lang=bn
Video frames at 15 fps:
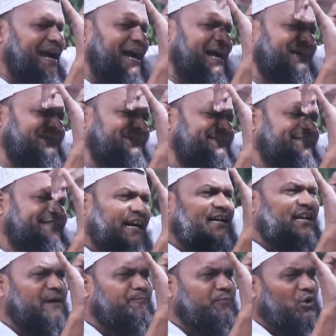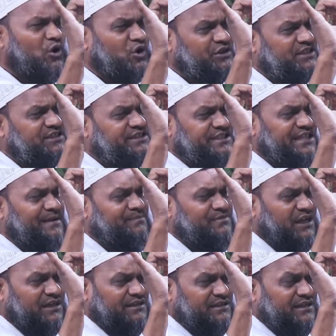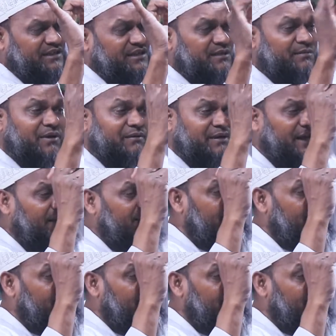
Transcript: এক টানা পনেরো দিন শ্যাম থাকতেন কিভাবে